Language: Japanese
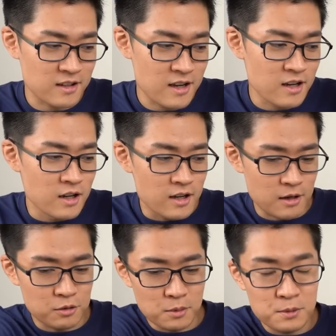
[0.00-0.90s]
て
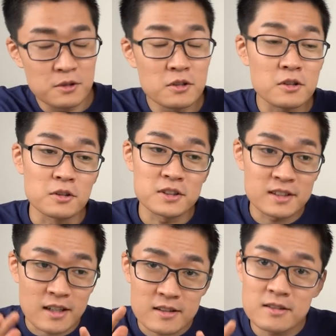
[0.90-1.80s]
このプルートを
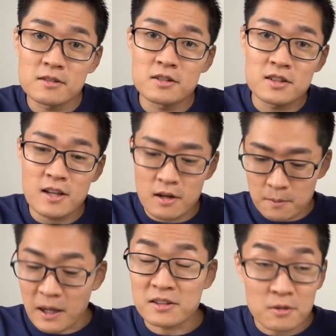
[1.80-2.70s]
接続してい
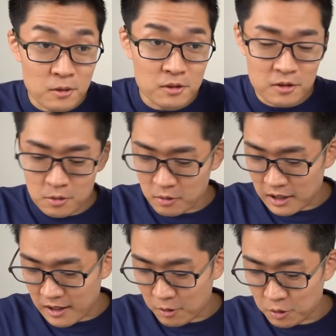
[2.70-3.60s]
るパソコンの方
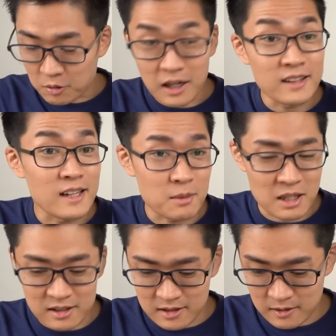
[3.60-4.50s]
から音が鳴り
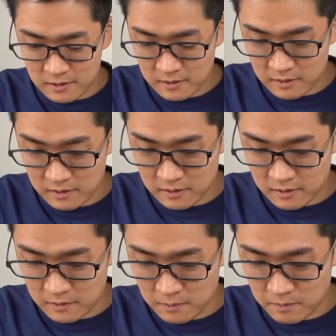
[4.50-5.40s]
ます
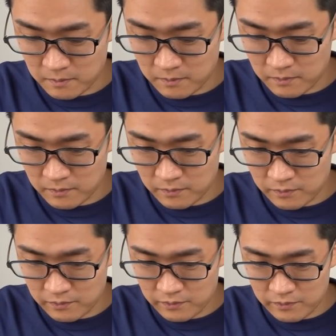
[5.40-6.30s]
結構もう芋煮
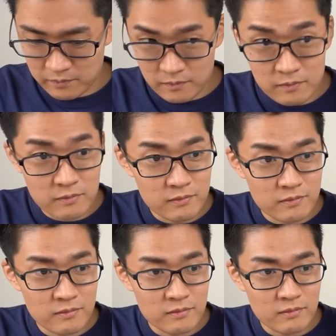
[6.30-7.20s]
会があった
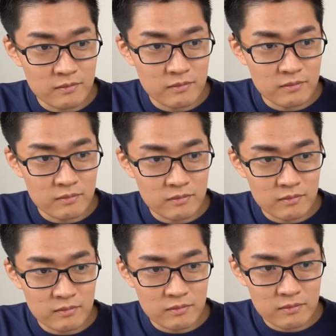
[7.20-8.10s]
り、はい、あ
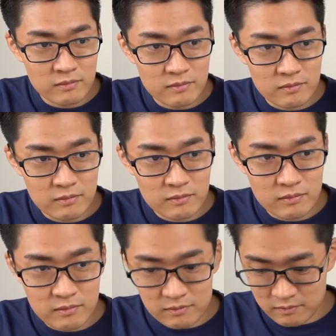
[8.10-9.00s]
の猪
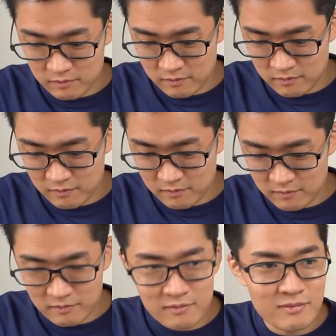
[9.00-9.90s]
苗代湖のライブが
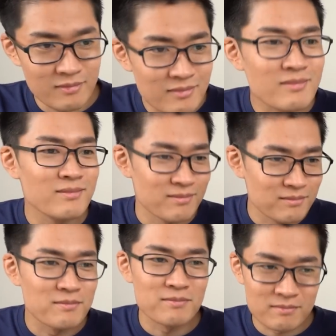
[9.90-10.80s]
あったり
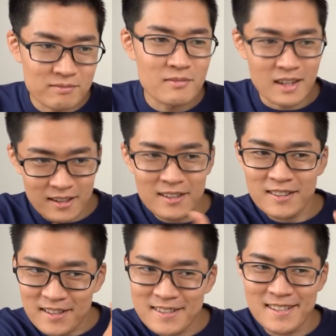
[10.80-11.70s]
広告のこう
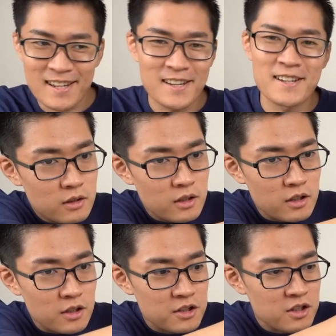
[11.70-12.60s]
イベントがあったりと起
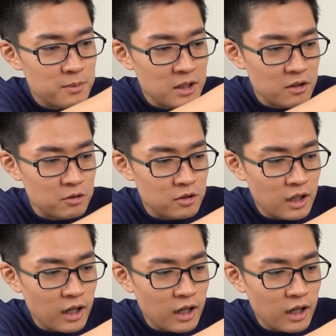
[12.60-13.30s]
きかちなみにこの